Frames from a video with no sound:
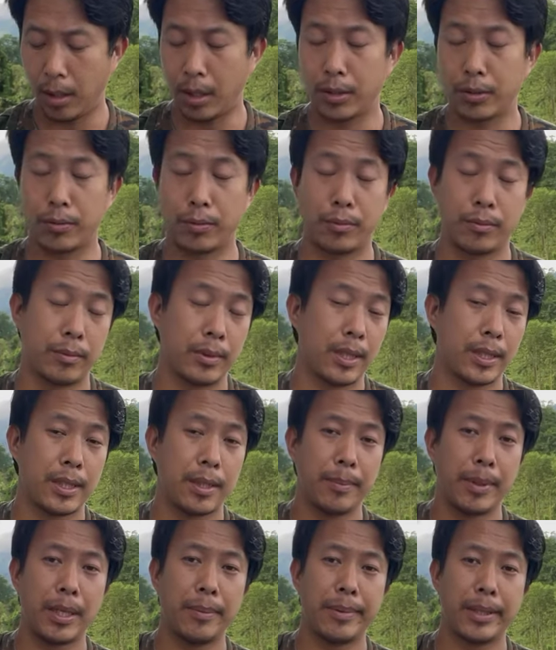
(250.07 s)
और
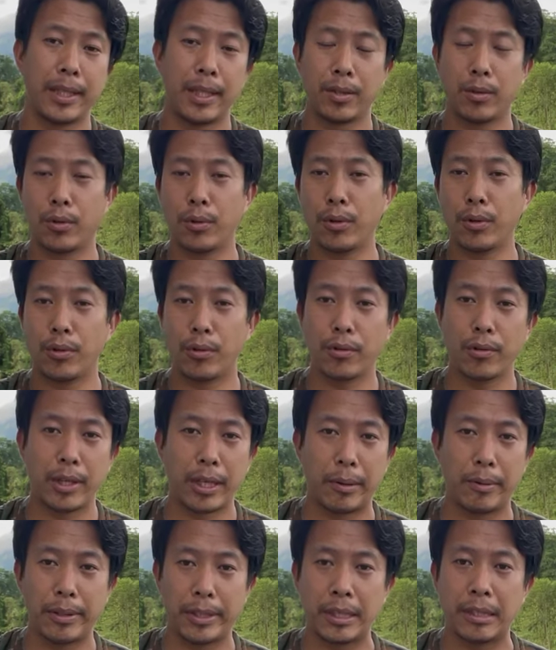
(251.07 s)
जैसे मैंने बताया दोनों नॉन
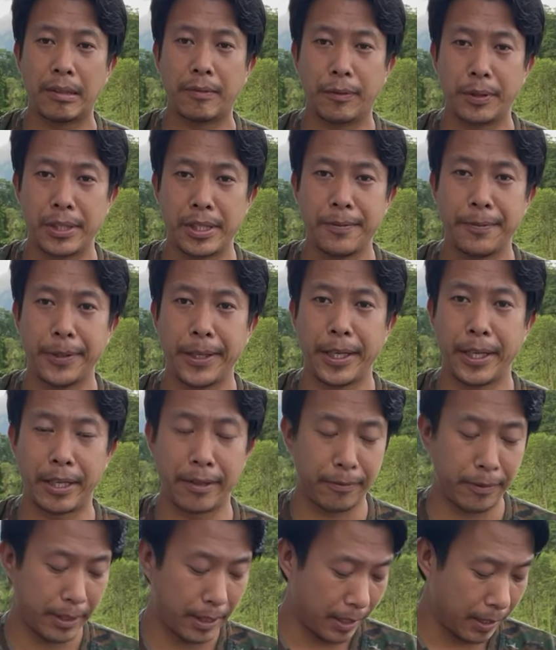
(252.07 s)
रेगुलेटेड फिफ्टी एयर
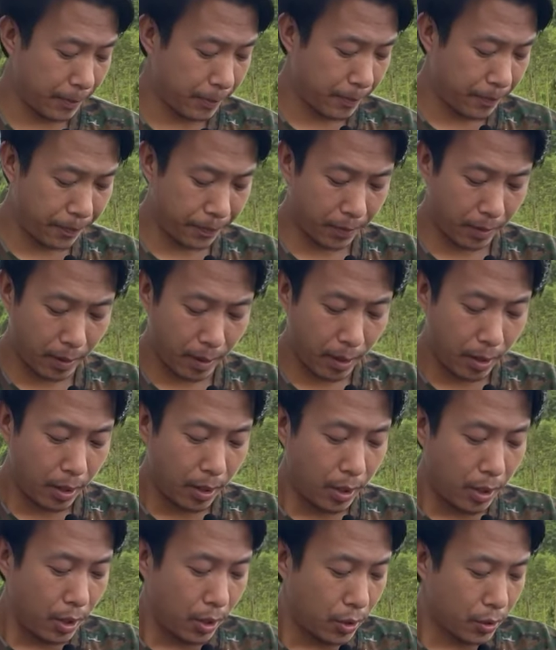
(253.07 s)
राइफल है
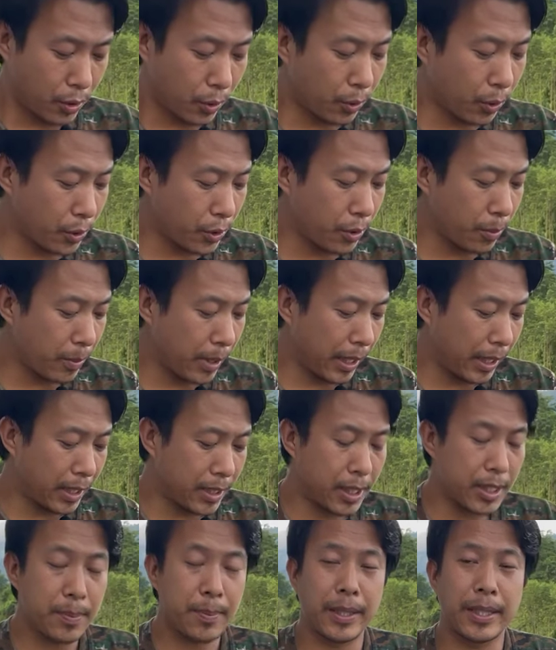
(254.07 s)
सो so, दोस्तों मैं
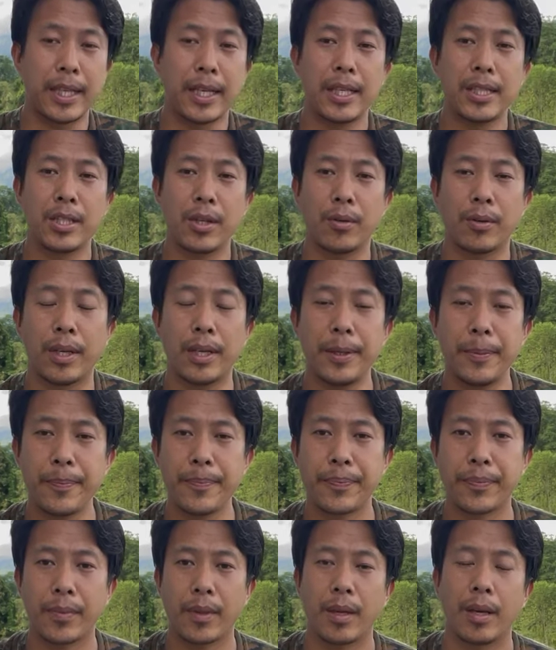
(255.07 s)
एक चीज़ बताना चाहूँगा
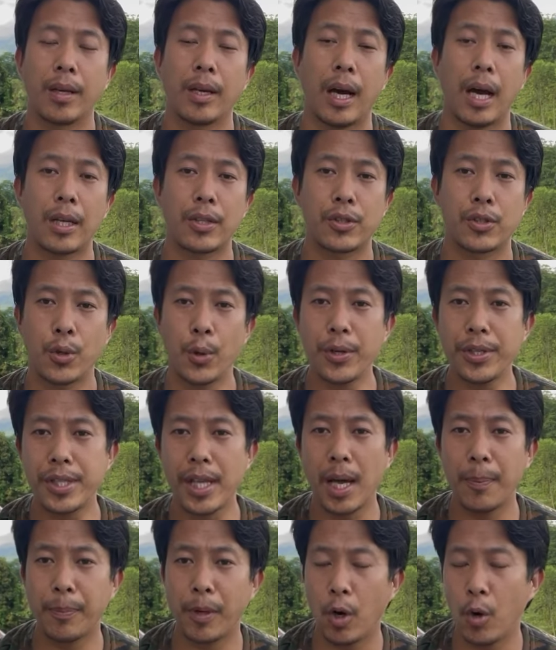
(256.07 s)
चॉइस
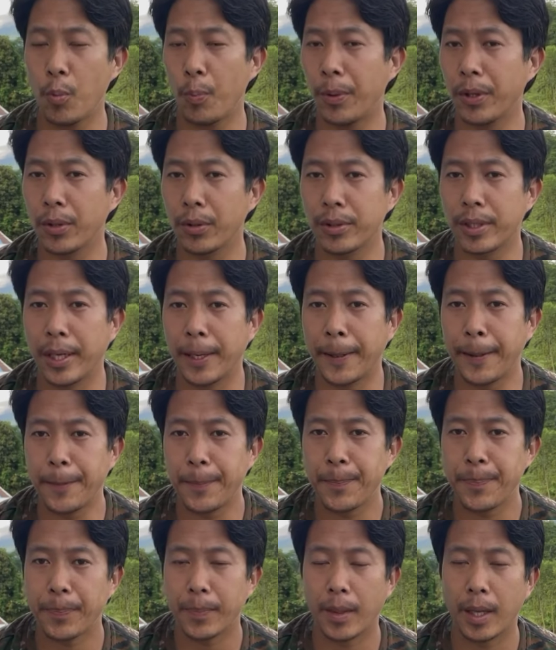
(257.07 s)
आपका ऊपर होता है
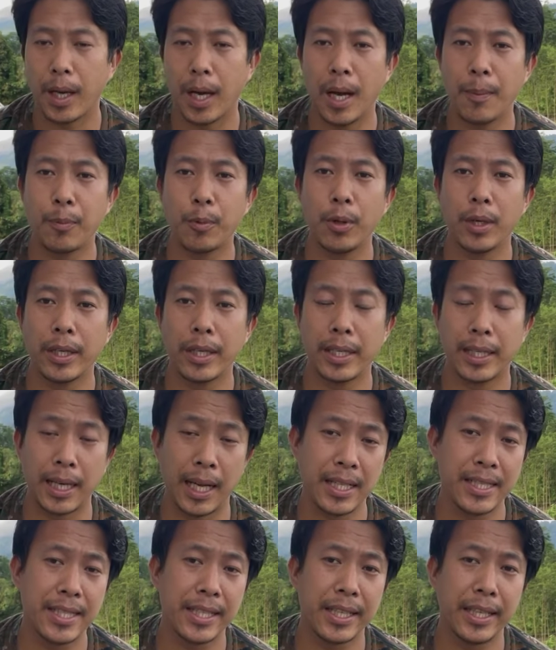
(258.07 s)
आपको अगर
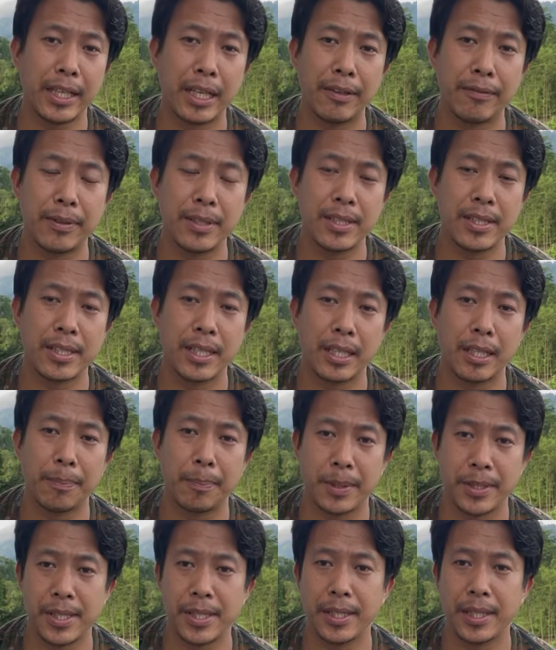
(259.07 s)
क्लासिक एयर राइफल्स ज़्यादा
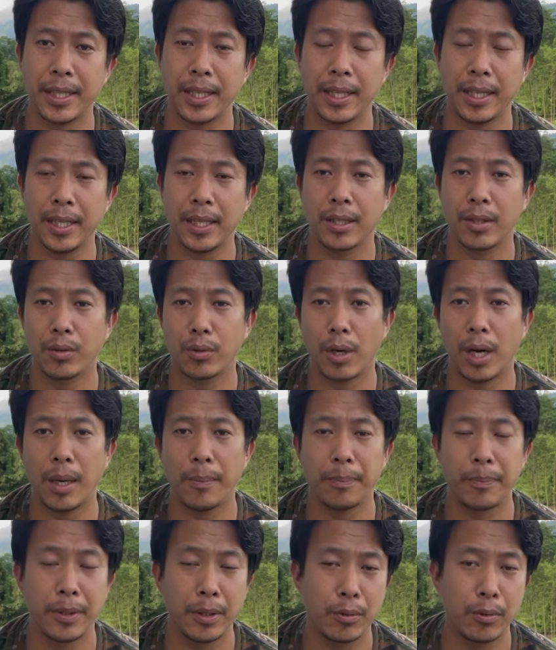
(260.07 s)
पसंद है तो
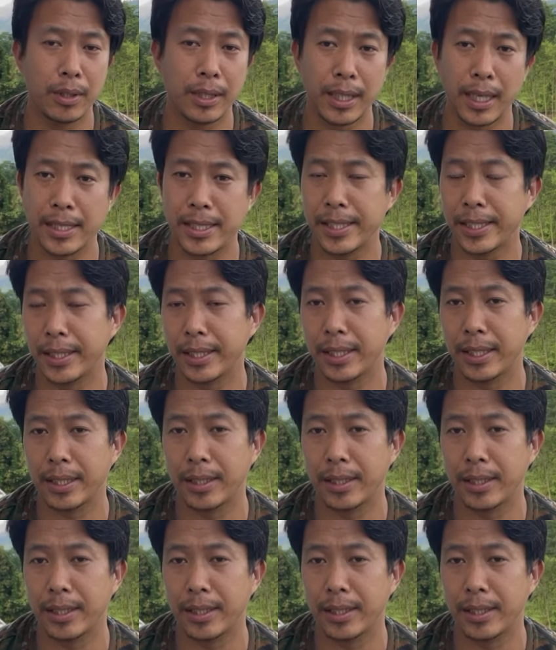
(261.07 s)
आप बिल्कुल क्लासिक